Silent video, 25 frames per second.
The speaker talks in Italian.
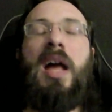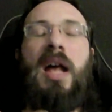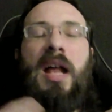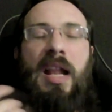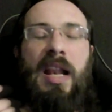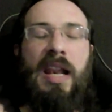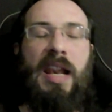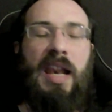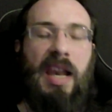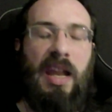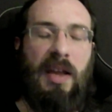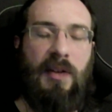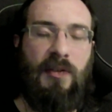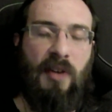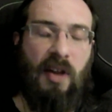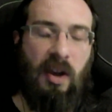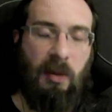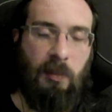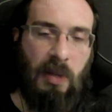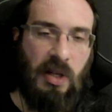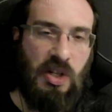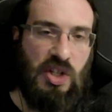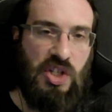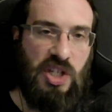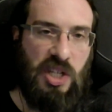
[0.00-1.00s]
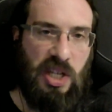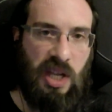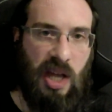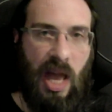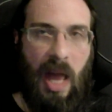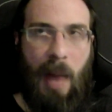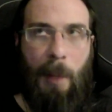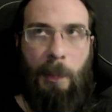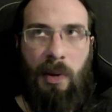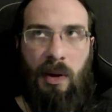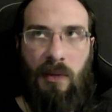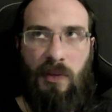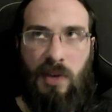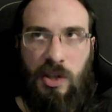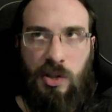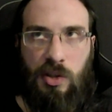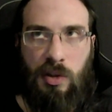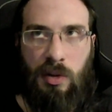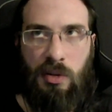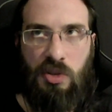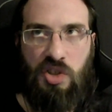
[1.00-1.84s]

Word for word: le farmacie è previsto